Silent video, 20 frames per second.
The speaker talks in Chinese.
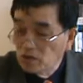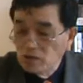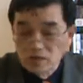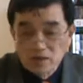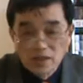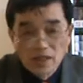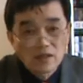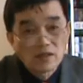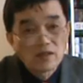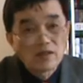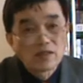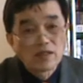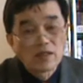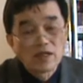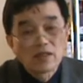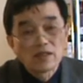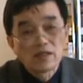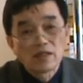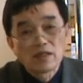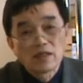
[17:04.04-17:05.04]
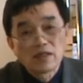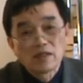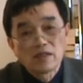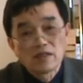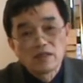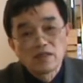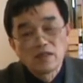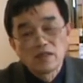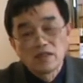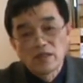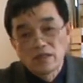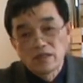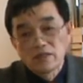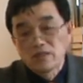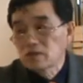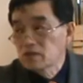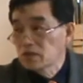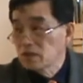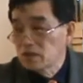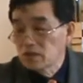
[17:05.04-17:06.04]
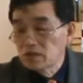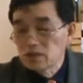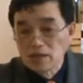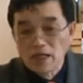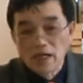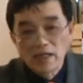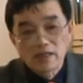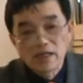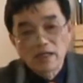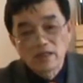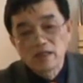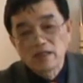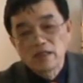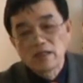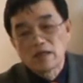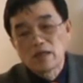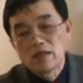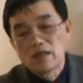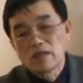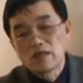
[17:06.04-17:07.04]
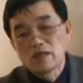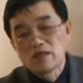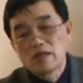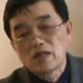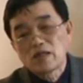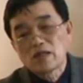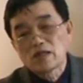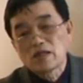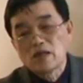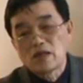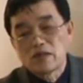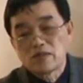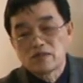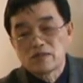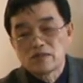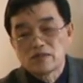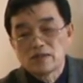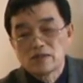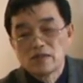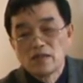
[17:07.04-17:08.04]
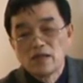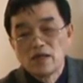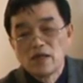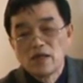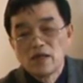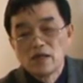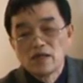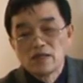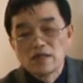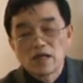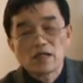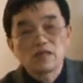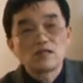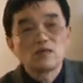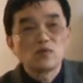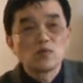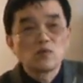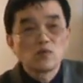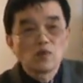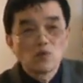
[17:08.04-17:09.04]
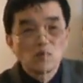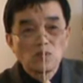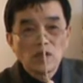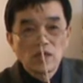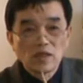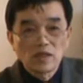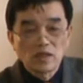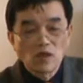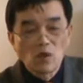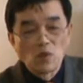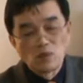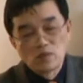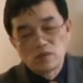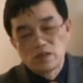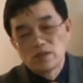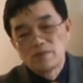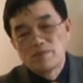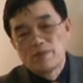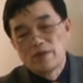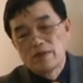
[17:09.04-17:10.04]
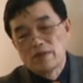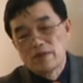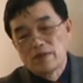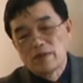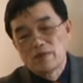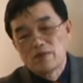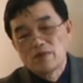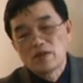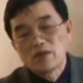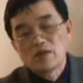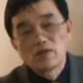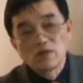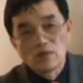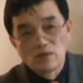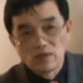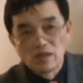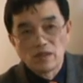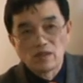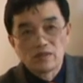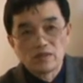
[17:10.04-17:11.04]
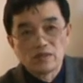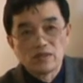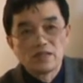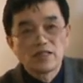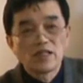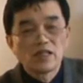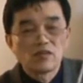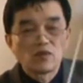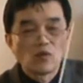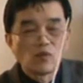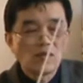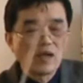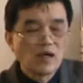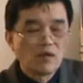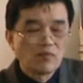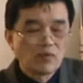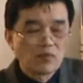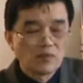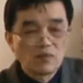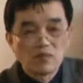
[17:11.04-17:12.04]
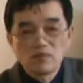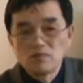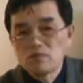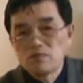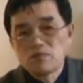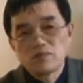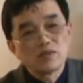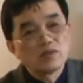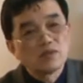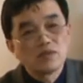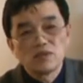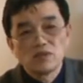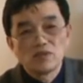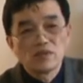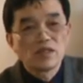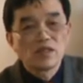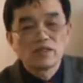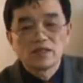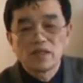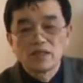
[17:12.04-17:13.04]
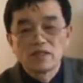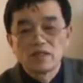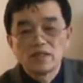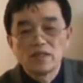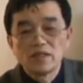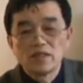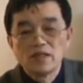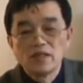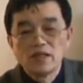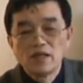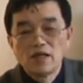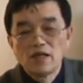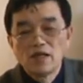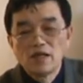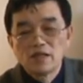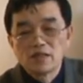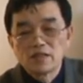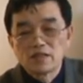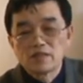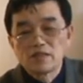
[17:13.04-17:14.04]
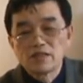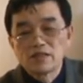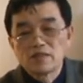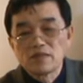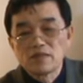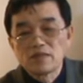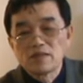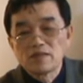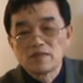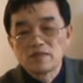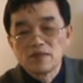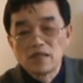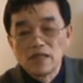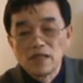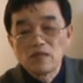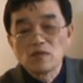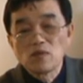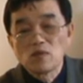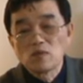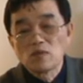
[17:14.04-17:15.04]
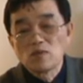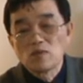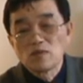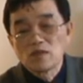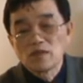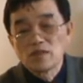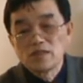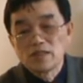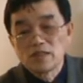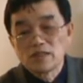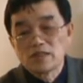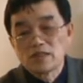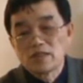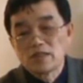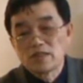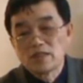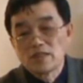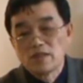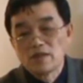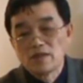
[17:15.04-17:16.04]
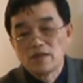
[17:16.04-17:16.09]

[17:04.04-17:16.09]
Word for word: 后杀掉了他的那个弟弟，也就是亚当的第二个儿子。他是为了统治别人，为了荣耀自己，他从来不不是荣耀上帝。这是第一种性质的称。